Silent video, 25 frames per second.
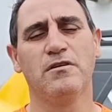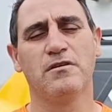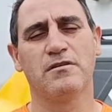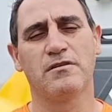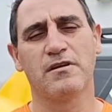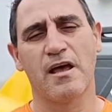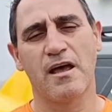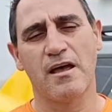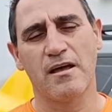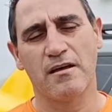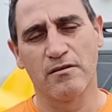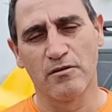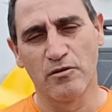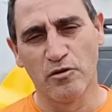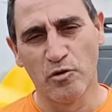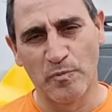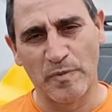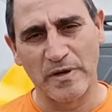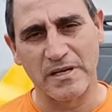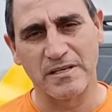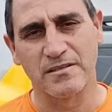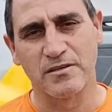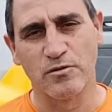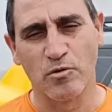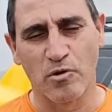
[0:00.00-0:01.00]
né, no,
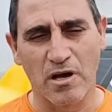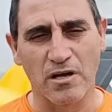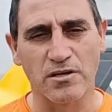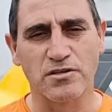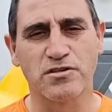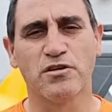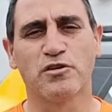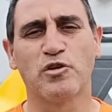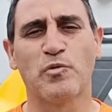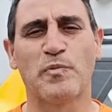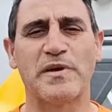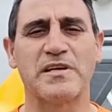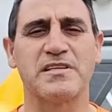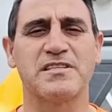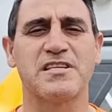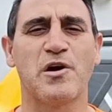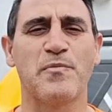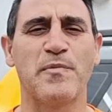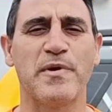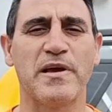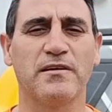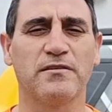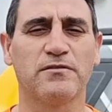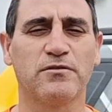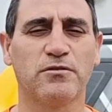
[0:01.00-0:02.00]
no cantinho do
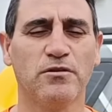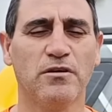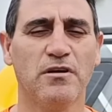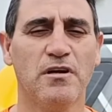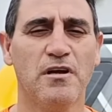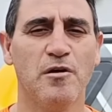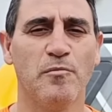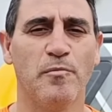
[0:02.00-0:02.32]
pensamento,